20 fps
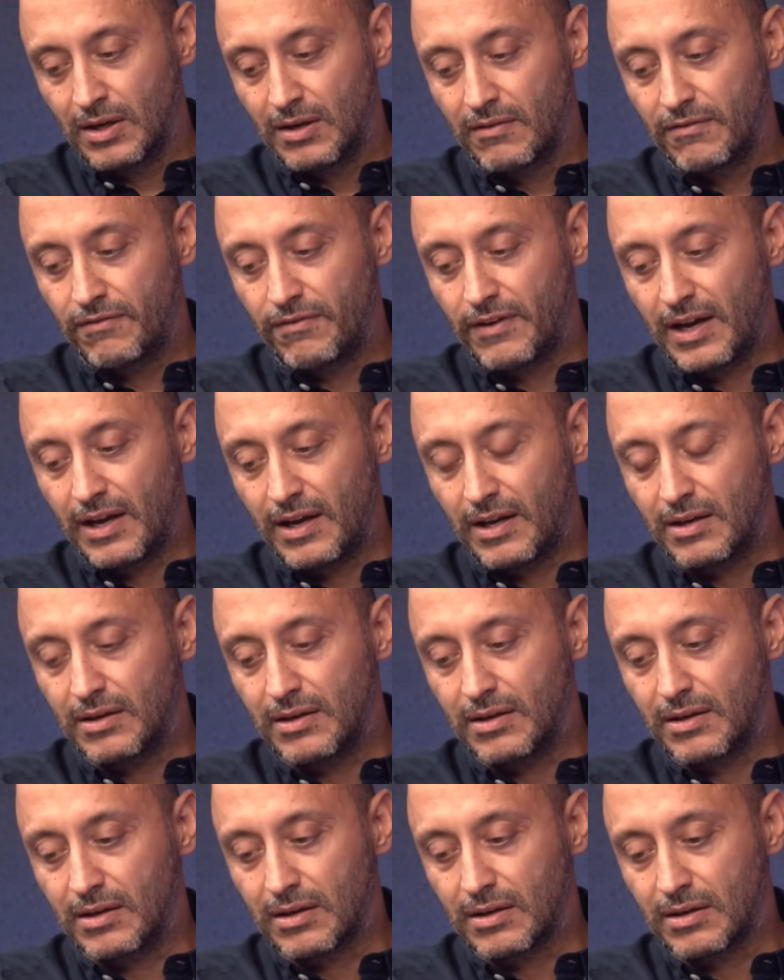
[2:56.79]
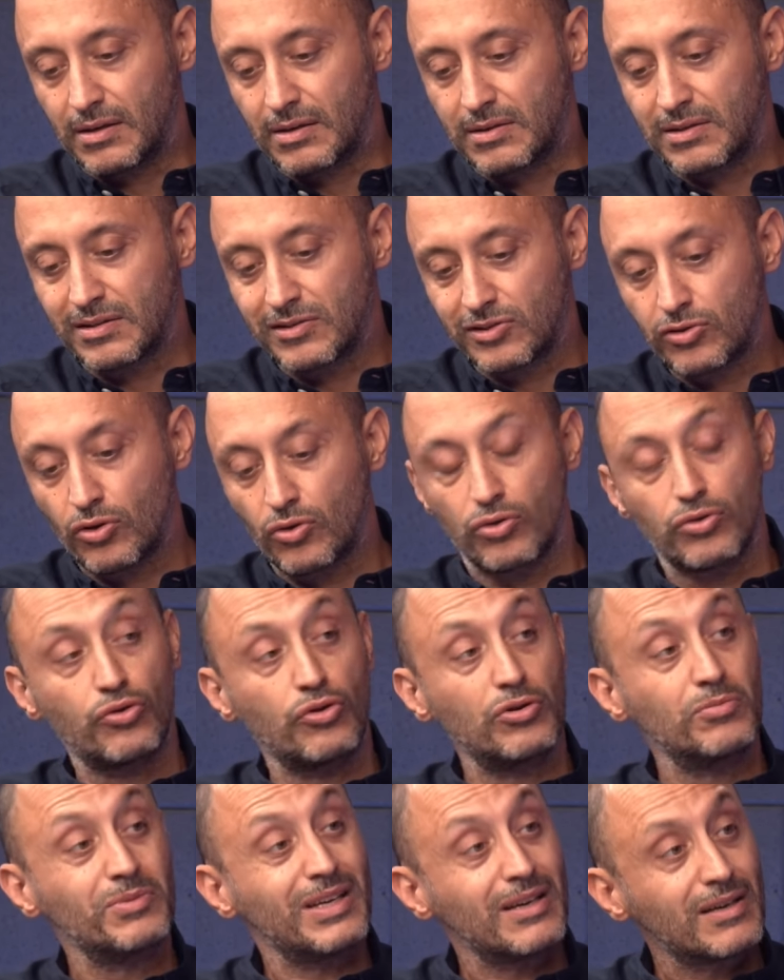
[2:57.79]
Ve e, Kılıçdaroğlu
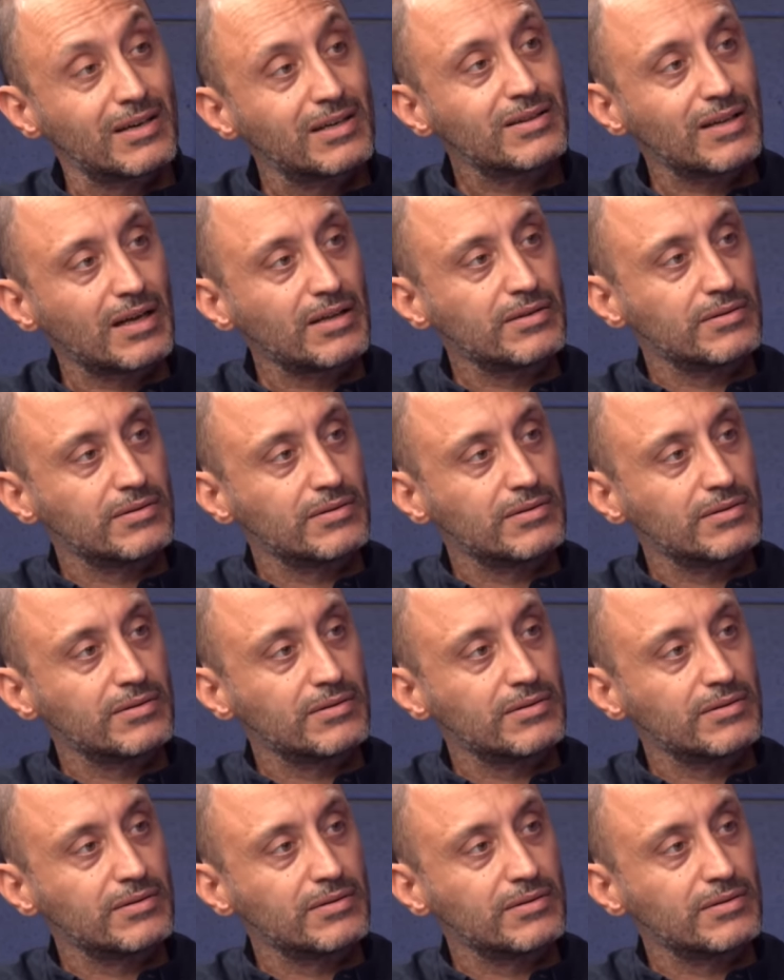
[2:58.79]
dönemine yakından